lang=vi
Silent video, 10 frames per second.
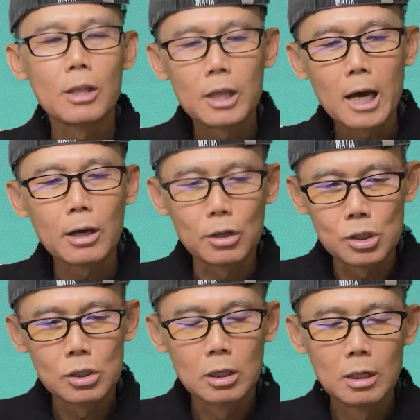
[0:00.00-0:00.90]

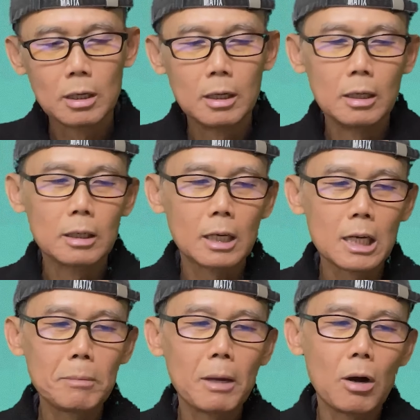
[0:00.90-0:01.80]
Thanks
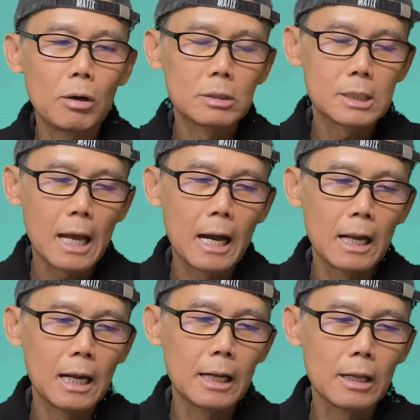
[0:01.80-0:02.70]
khi mà họ
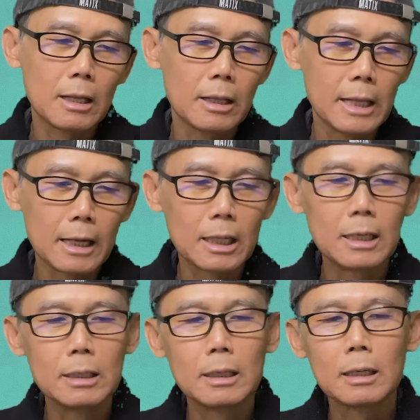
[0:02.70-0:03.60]
xài là danh
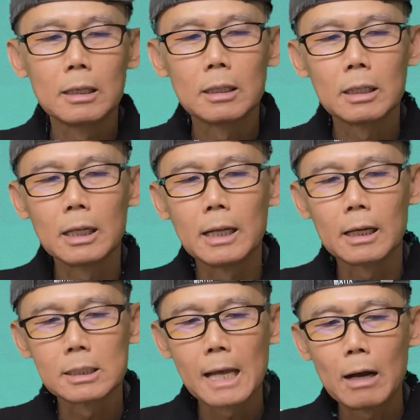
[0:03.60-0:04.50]
từ thì
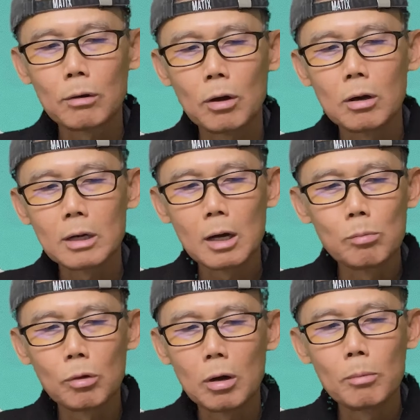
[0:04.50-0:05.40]
đằng sau đó
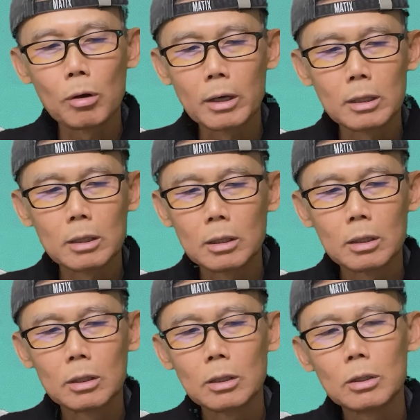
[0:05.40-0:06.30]
không có một cái
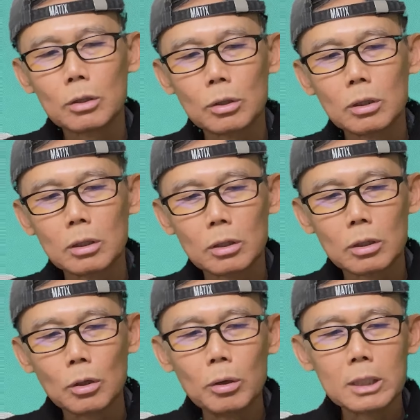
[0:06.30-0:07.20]

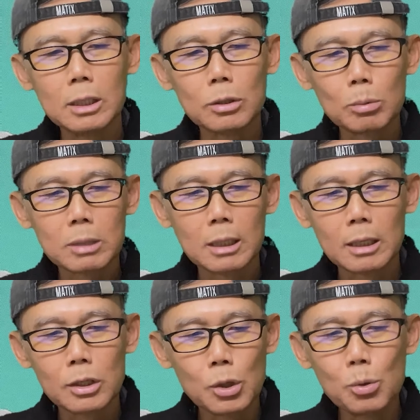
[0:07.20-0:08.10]
đối tượng túc từ
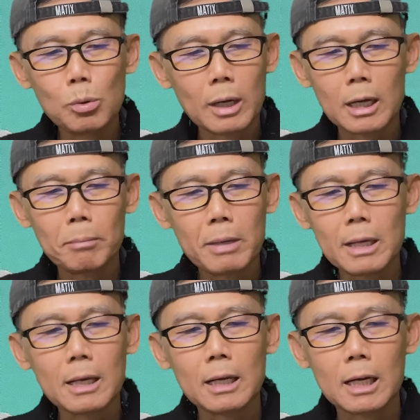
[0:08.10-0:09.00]
là you hay là me
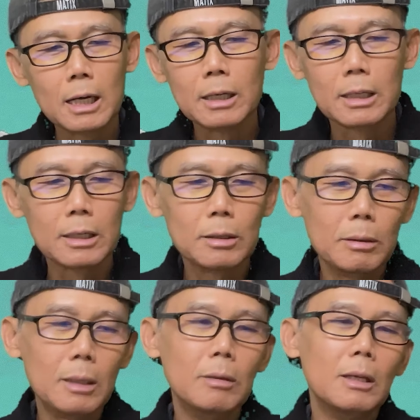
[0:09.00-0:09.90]
hay là her vậy đó, đúng
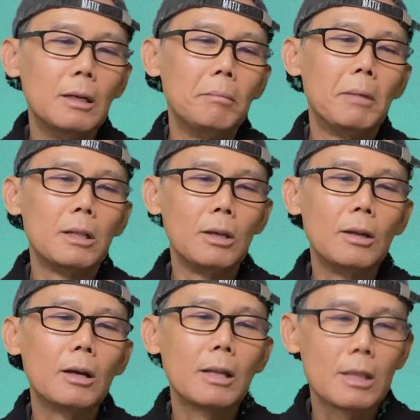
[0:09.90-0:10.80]
không? Mà chỉ
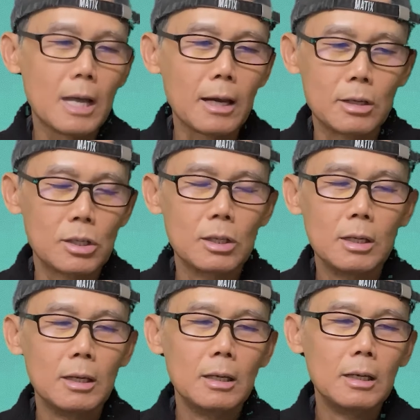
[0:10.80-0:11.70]
nói thanks.
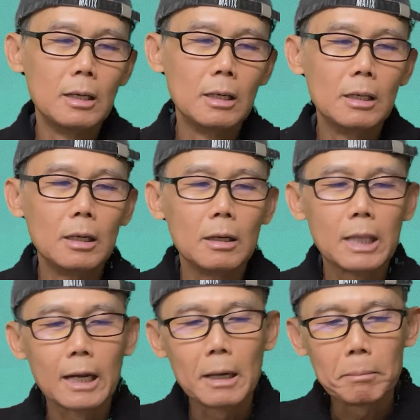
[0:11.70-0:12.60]

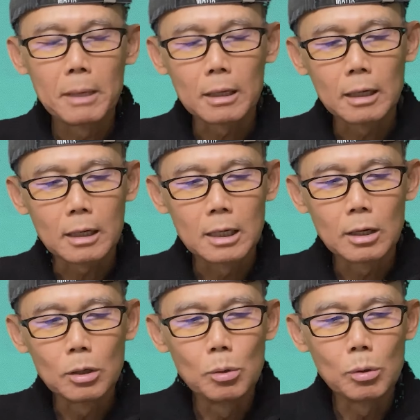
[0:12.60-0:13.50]
Và đặc biệt là khi
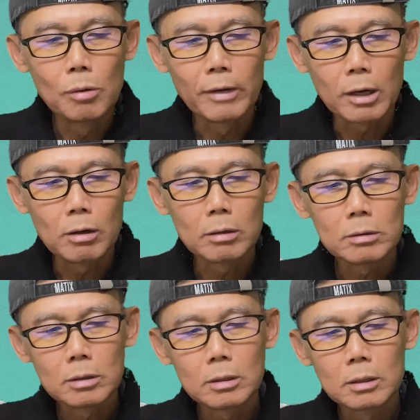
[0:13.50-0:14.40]
đó luôn luôn phải có
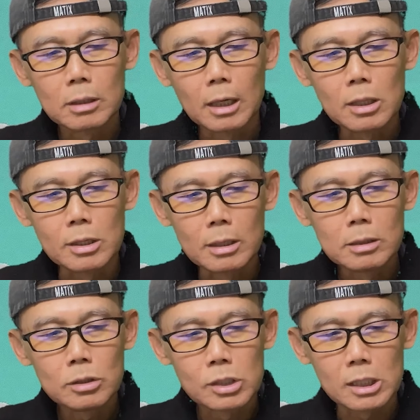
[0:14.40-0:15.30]
cái chữ sờ